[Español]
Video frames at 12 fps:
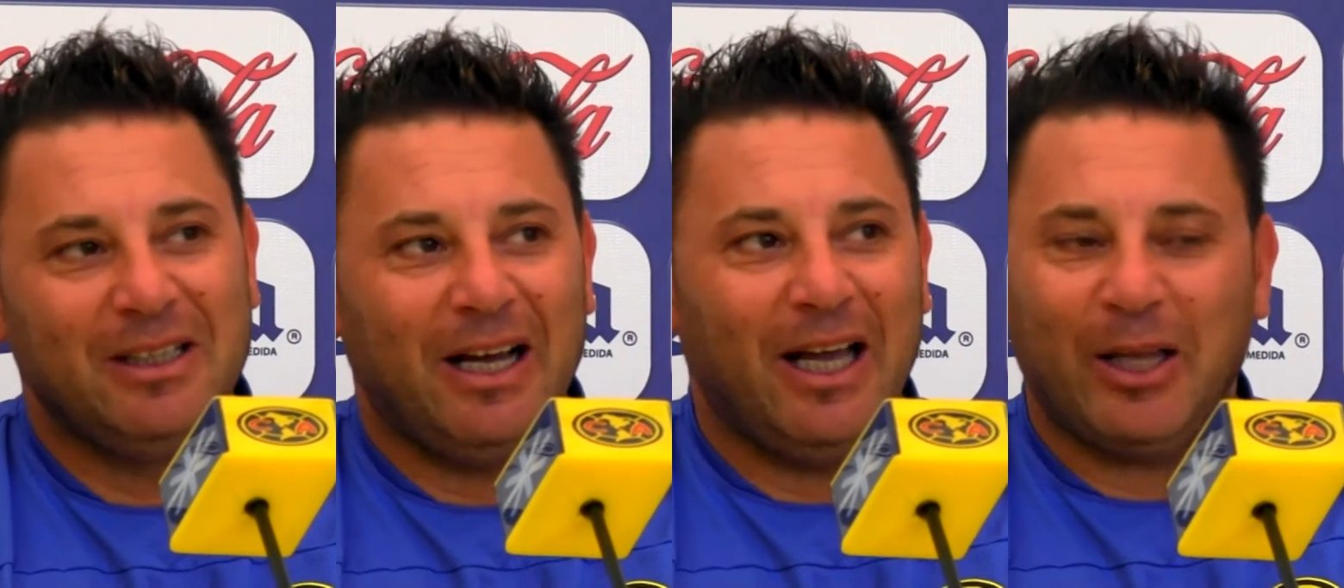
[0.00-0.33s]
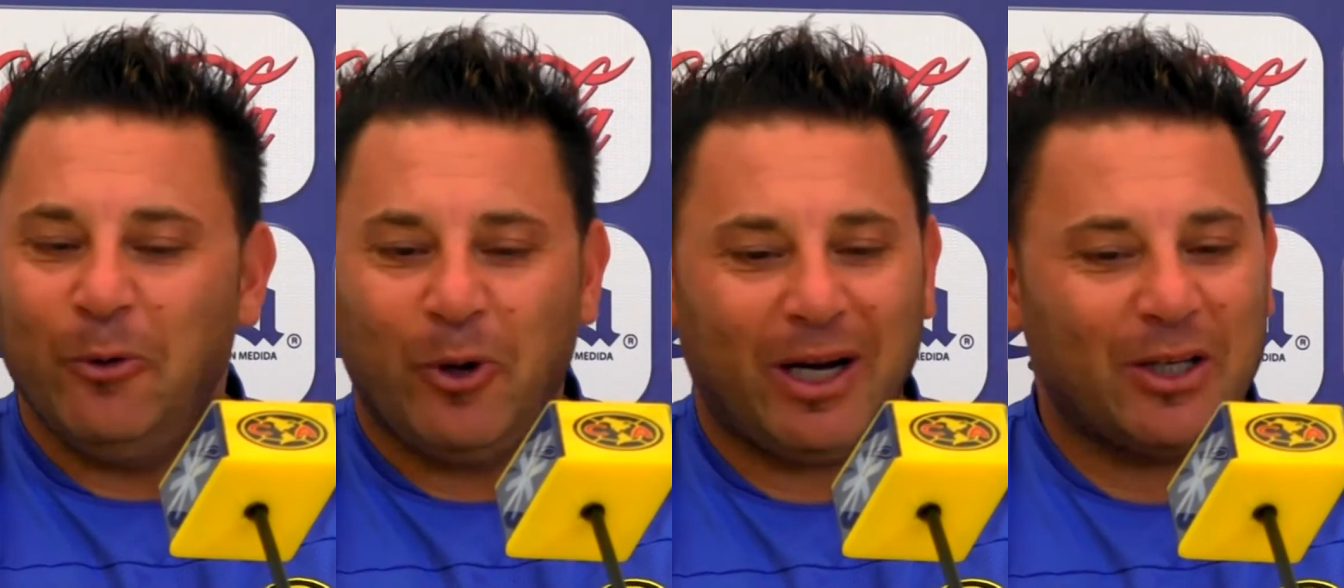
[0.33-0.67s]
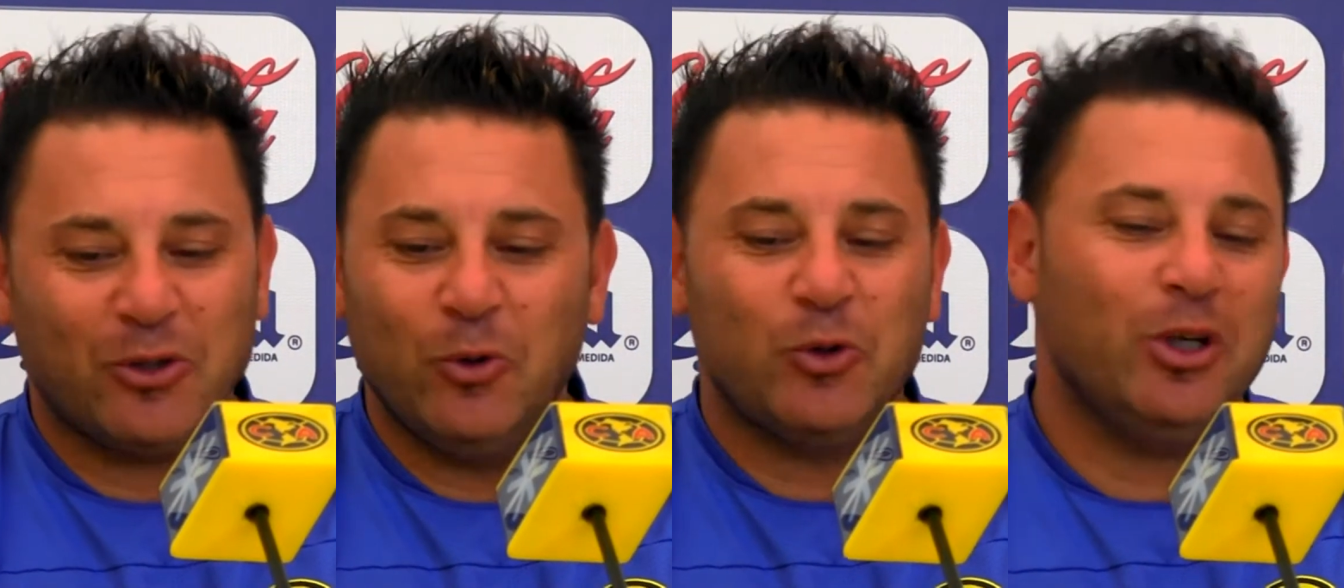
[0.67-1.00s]
hay que buscar la
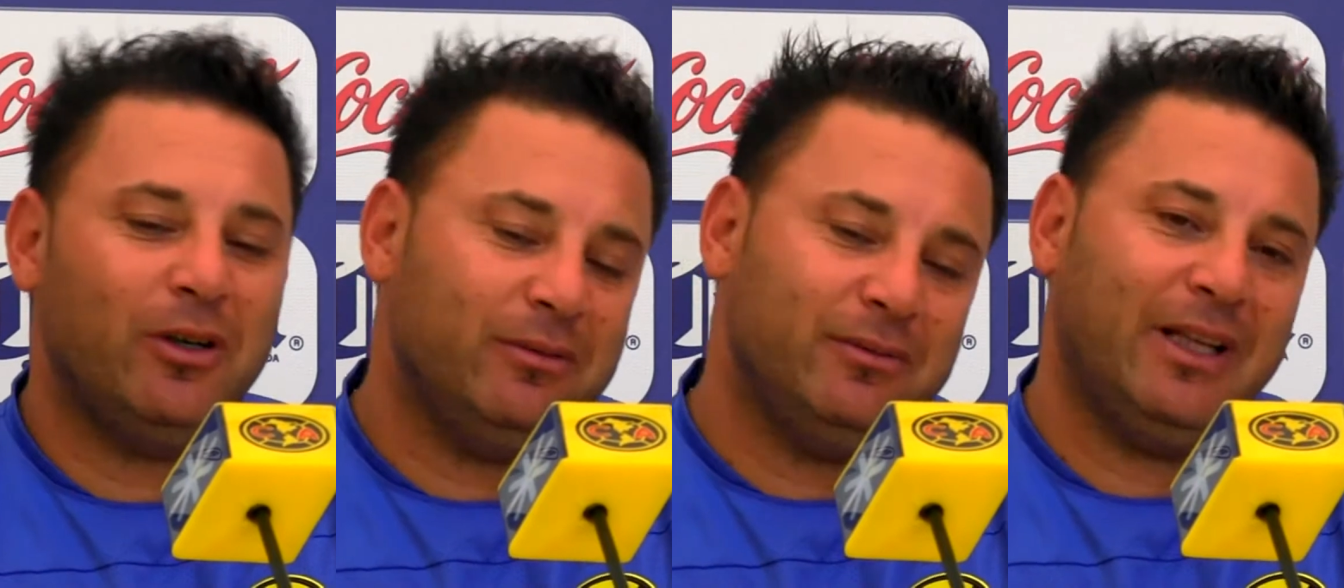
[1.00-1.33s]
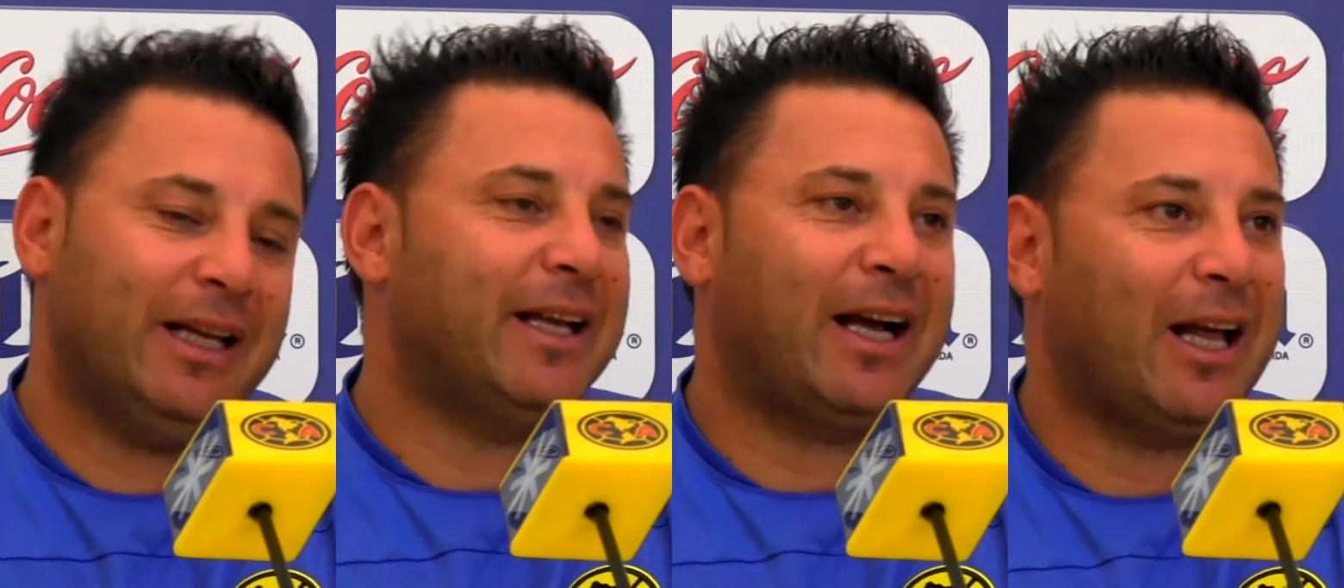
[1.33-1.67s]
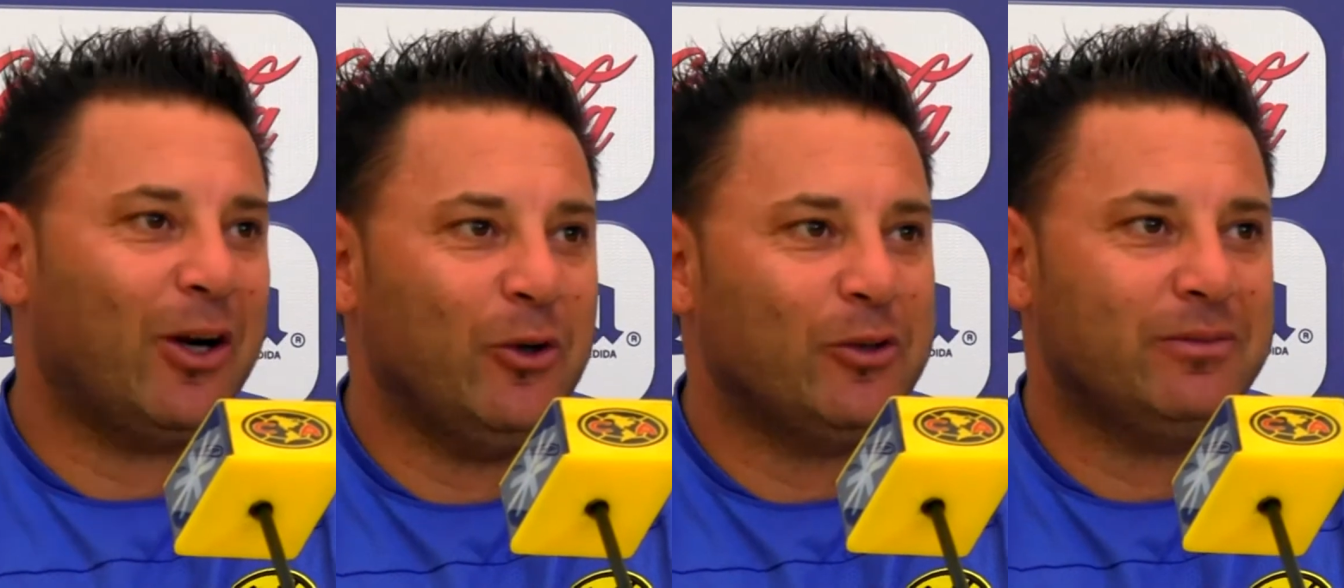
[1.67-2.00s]
solución y
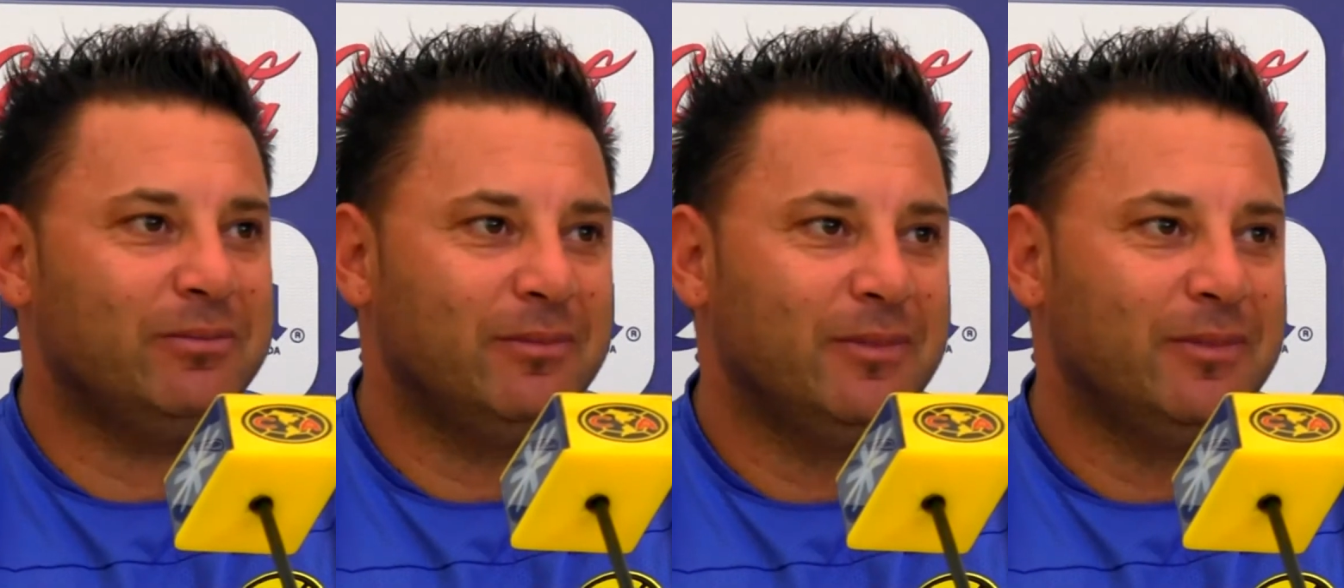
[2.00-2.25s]
atacarlos.